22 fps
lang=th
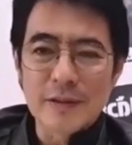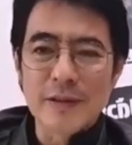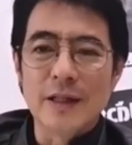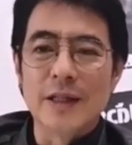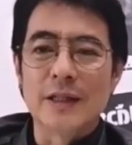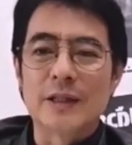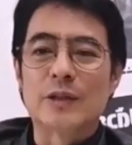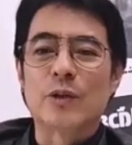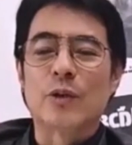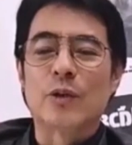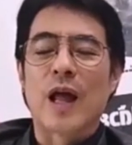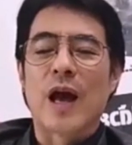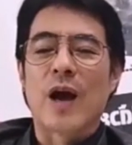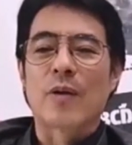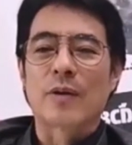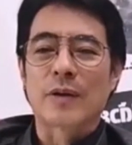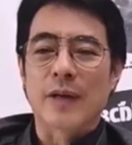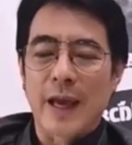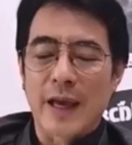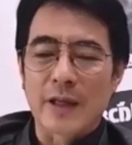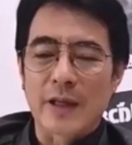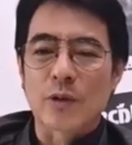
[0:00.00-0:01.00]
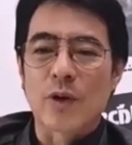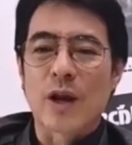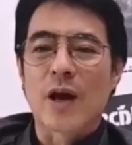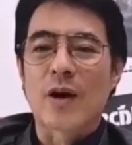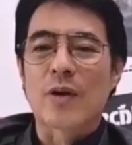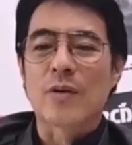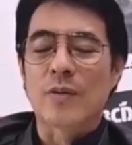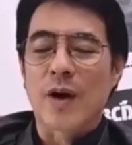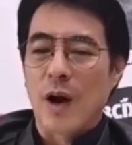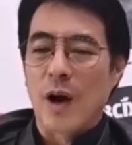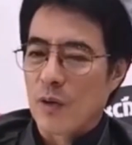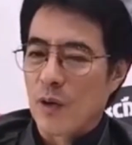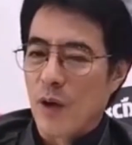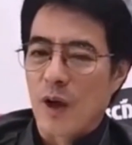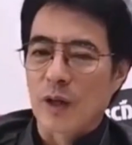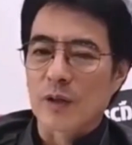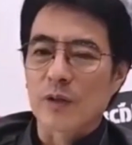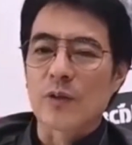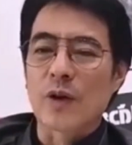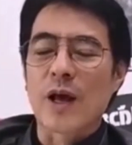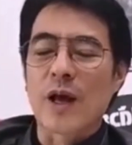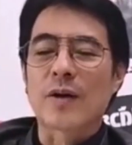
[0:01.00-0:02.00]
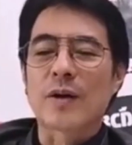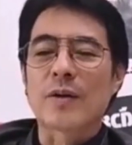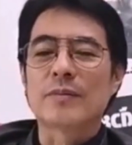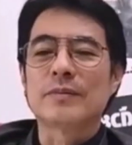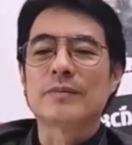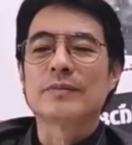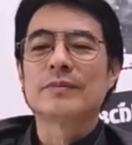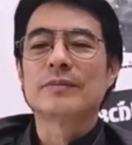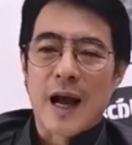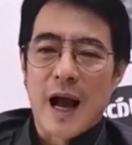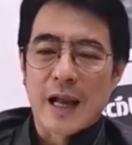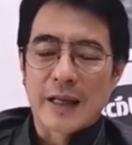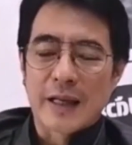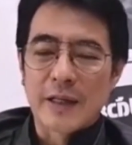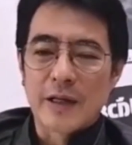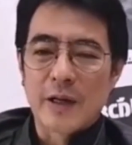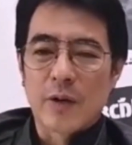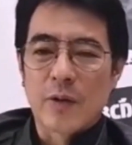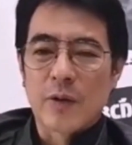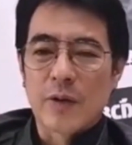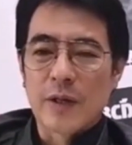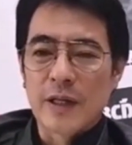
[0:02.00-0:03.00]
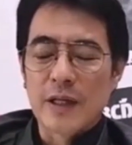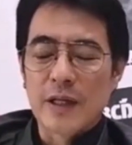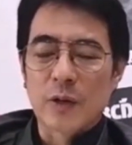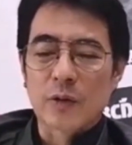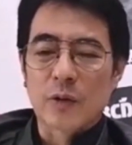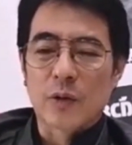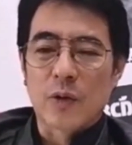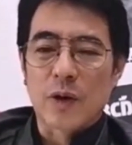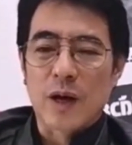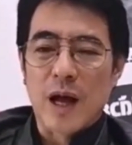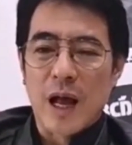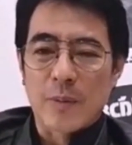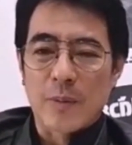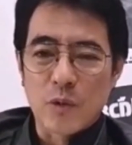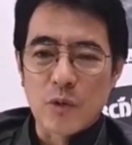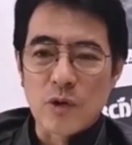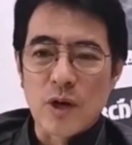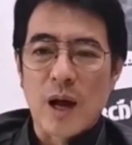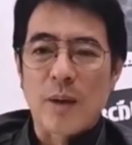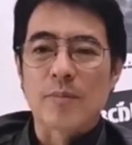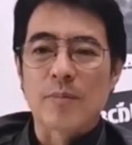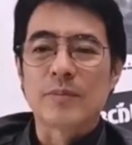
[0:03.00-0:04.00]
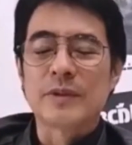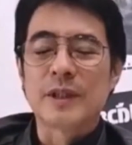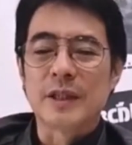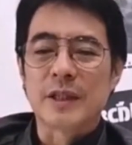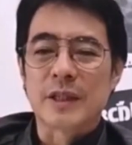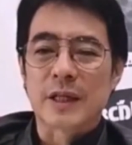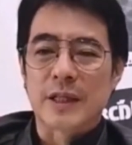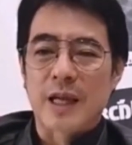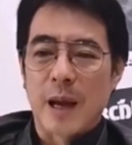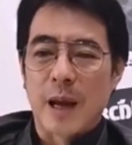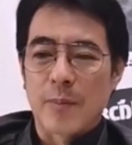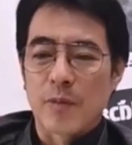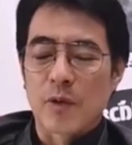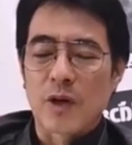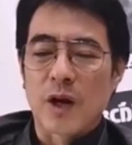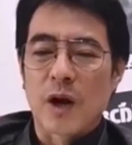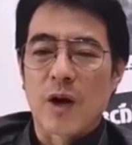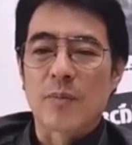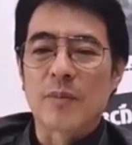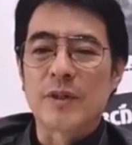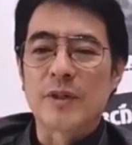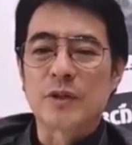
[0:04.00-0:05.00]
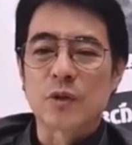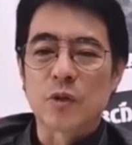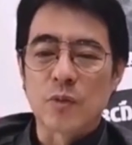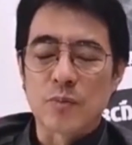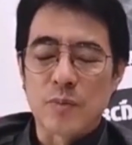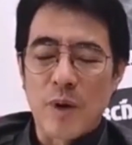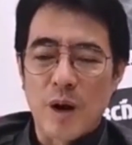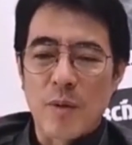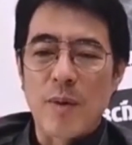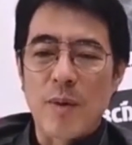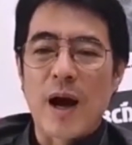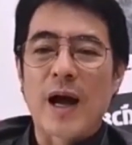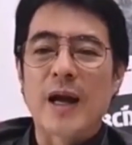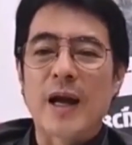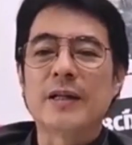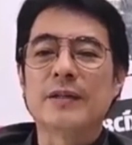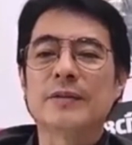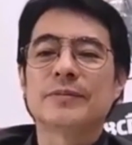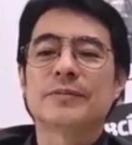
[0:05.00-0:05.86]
อึยู่แล้วเก่งอยู่แล้วเอารอดอยู่แล้วครับขาดอย่างเดียววันนี้เราต้องการผู้นำที่จะนำพวกเราไปสู่เป้าหมาย